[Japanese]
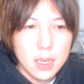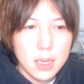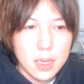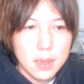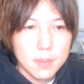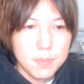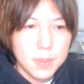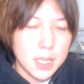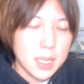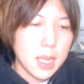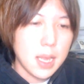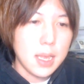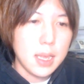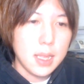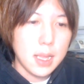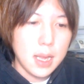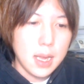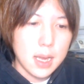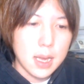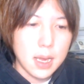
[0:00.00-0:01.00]
みたい
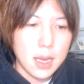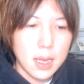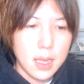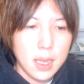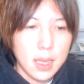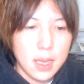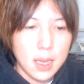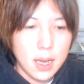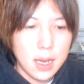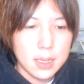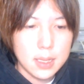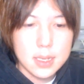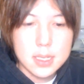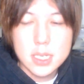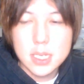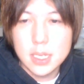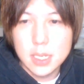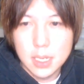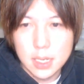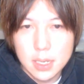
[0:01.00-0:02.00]
な、えー、
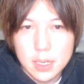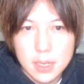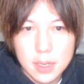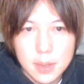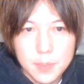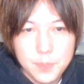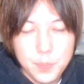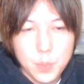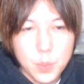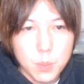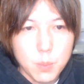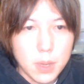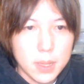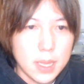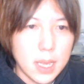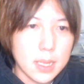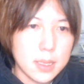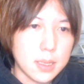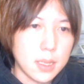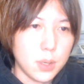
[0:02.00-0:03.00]
話に、まあ、
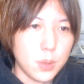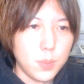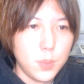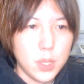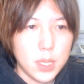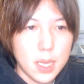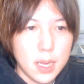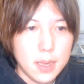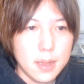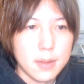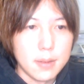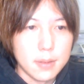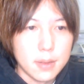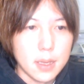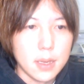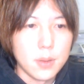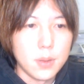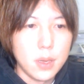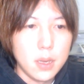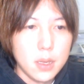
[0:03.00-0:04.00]
なってるみたいなん
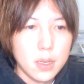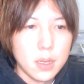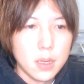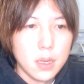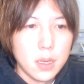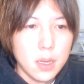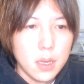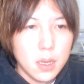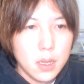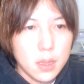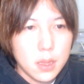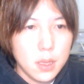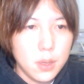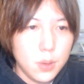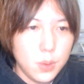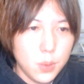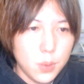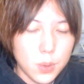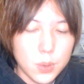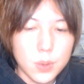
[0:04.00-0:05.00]
だよねって
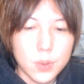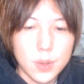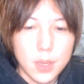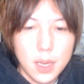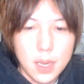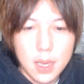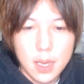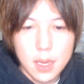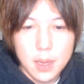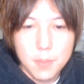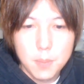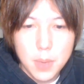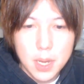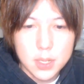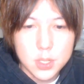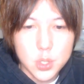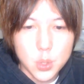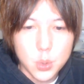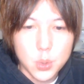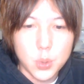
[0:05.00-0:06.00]
いうことでま
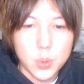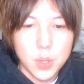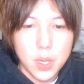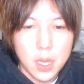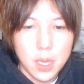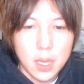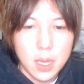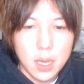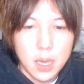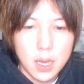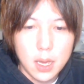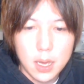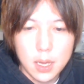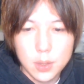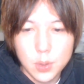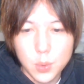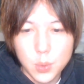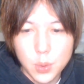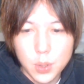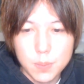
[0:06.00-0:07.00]
あちょっとねあ
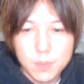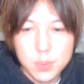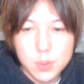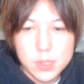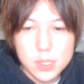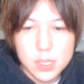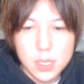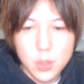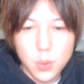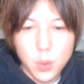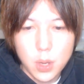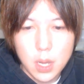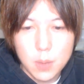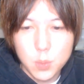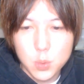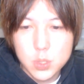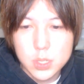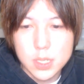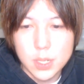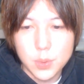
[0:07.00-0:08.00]
のこれ物議を
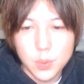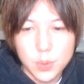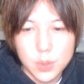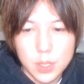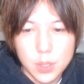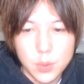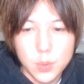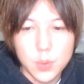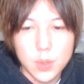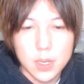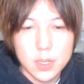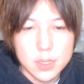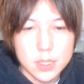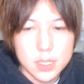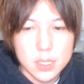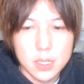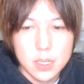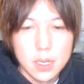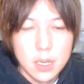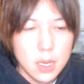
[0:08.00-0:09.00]
醸してるっていう感
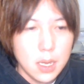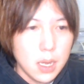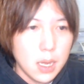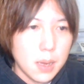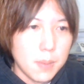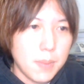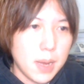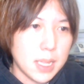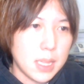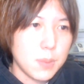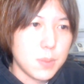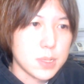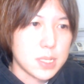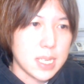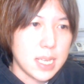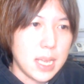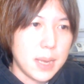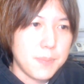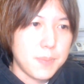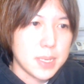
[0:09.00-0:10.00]
じまあでも
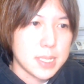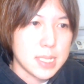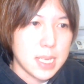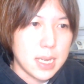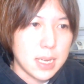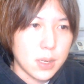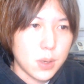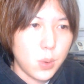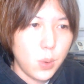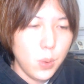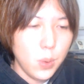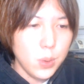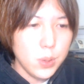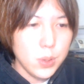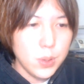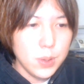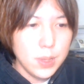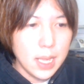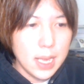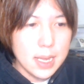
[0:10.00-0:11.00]
さやっぱさこうい
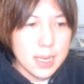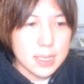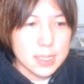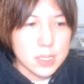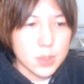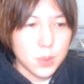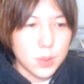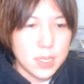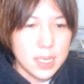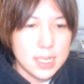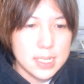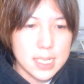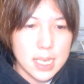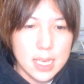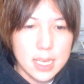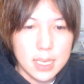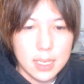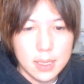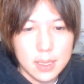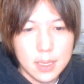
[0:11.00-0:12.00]
うなんかその
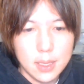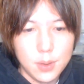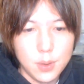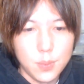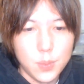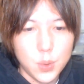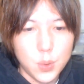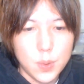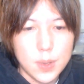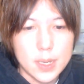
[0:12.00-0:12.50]
デザインっていうものは